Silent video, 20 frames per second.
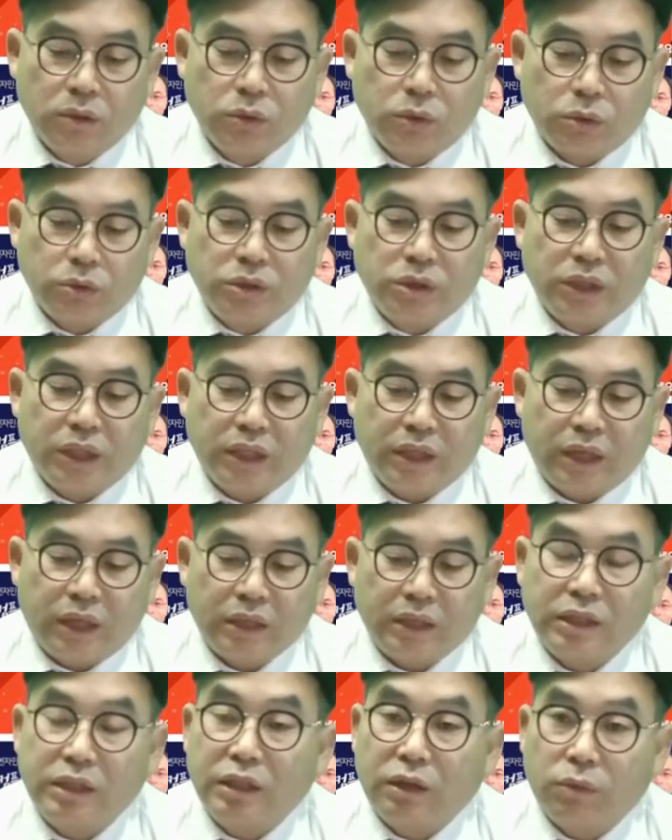
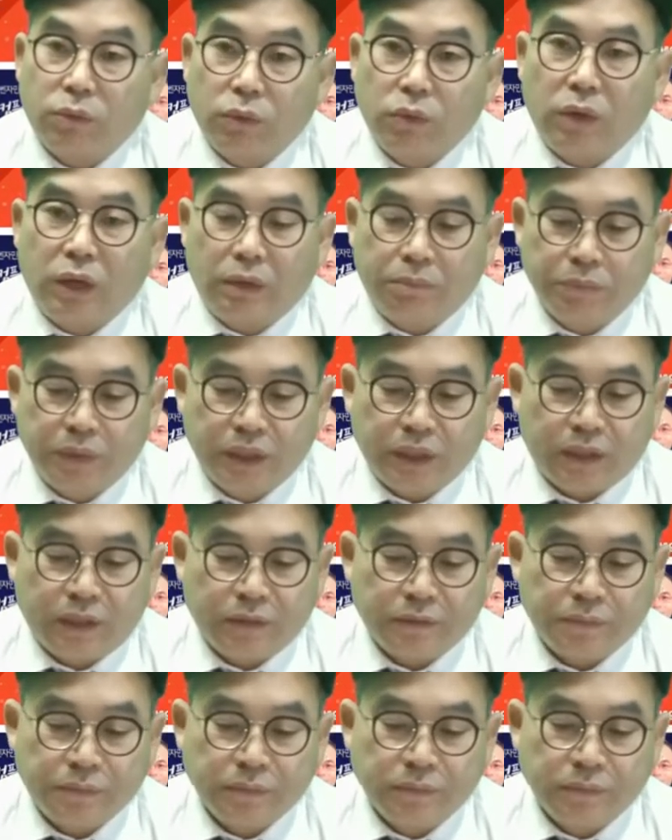교체하겠다고 합니다.